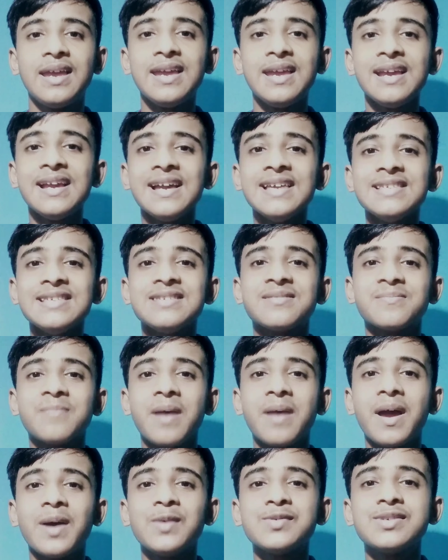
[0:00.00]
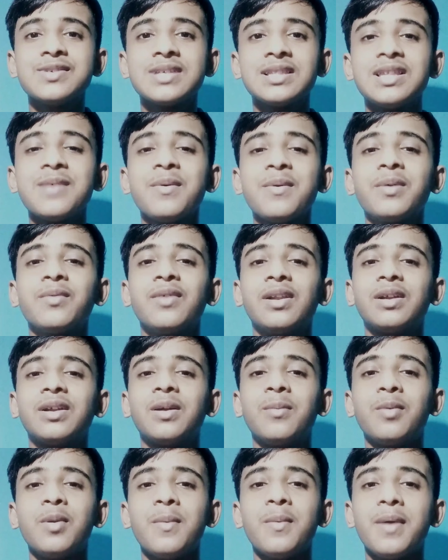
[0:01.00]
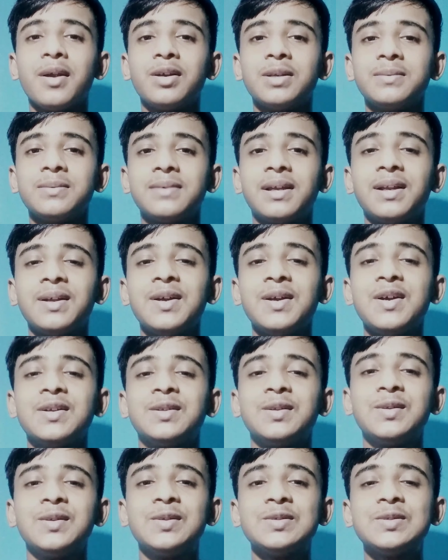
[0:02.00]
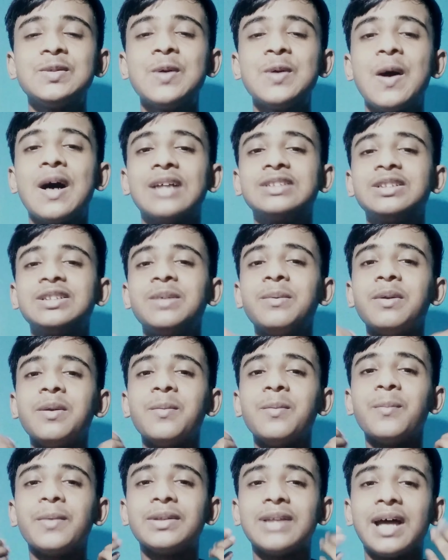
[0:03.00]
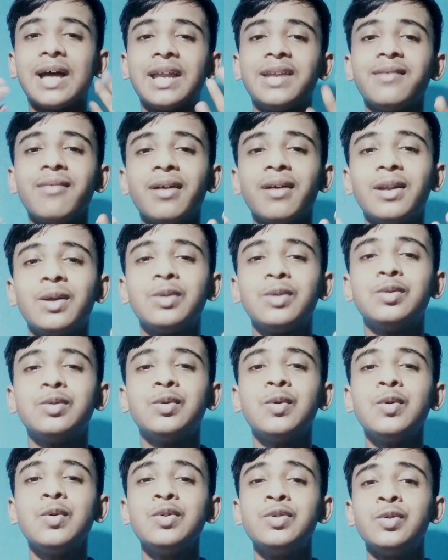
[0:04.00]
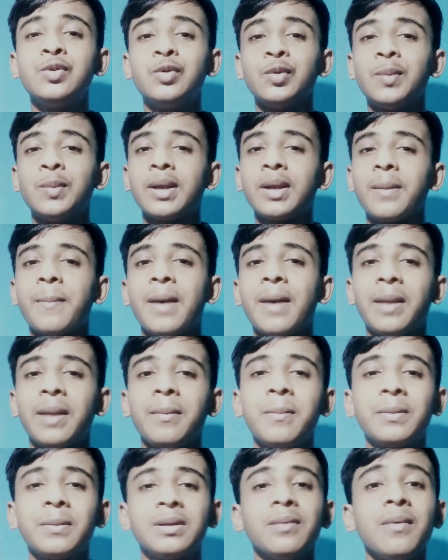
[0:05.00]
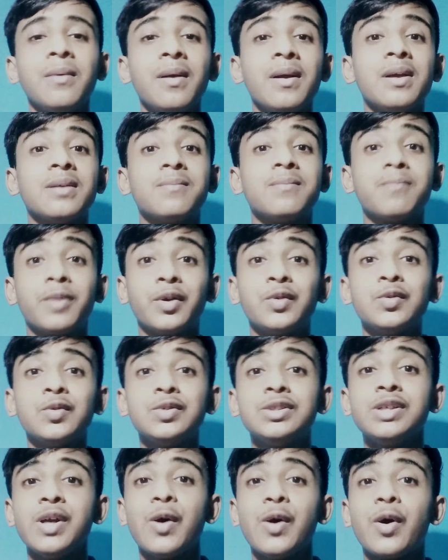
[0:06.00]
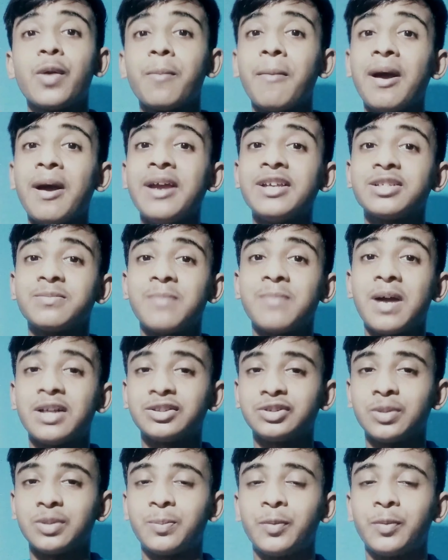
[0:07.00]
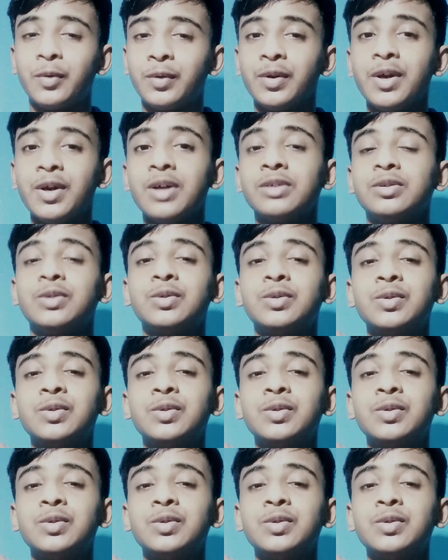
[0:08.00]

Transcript: ये गैस मैं हूँ सत्यम और वेलकम टू माई यूट्यूब चैनल तो दोस्तों आज की वीडियो में बताने वाला हूँ दो यूट्यूबर के बारे में मतलब मनोज दे और माई स्मार्ट सपोर्ट तो